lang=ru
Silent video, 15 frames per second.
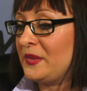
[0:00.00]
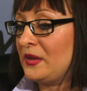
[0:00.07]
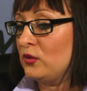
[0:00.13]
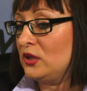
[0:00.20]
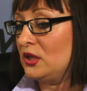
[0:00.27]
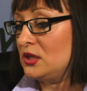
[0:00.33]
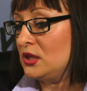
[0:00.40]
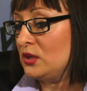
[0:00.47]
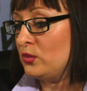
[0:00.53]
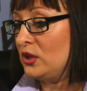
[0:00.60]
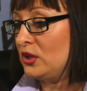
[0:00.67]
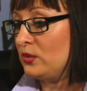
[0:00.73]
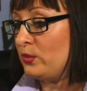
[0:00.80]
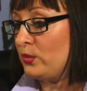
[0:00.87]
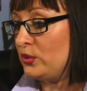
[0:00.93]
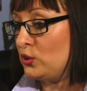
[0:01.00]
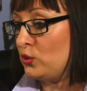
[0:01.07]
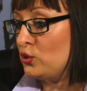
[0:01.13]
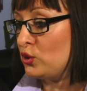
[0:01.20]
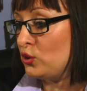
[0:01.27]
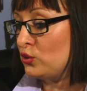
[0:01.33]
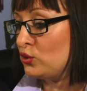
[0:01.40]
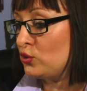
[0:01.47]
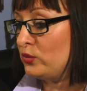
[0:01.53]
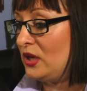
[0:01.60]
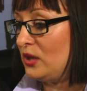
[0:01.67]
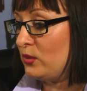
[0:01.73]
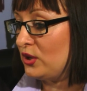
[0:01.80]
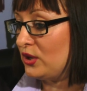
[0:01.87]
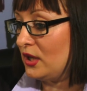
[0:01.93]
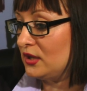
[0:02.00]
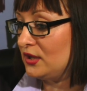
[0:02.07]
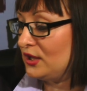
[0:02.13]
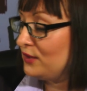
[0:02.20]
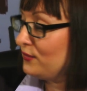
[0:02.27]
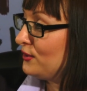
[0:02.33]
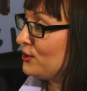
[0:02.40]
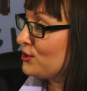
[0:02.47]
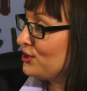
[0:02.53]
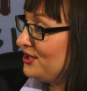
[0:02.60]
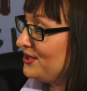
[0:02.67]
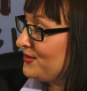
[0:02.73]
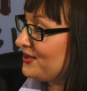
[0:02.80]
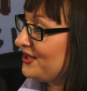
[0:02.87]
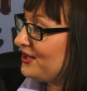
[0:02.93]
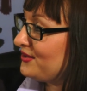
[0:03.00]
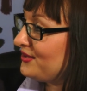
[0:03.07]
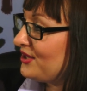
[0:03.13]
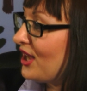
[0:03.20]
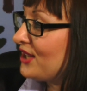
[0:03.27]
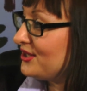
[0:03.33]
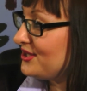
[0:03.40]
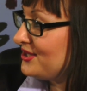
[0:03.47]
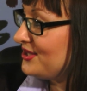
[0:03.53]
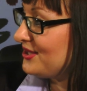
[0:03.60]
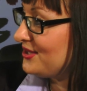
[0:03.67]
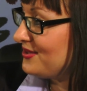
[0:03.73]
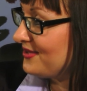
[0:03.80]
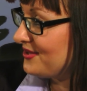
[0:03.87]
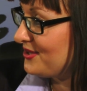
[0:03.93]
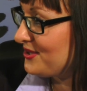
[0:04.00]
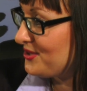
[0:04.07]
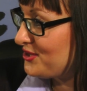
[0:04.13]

Вот если мы потихонечку сумеем их как-то этого лишить, вот этой радости э,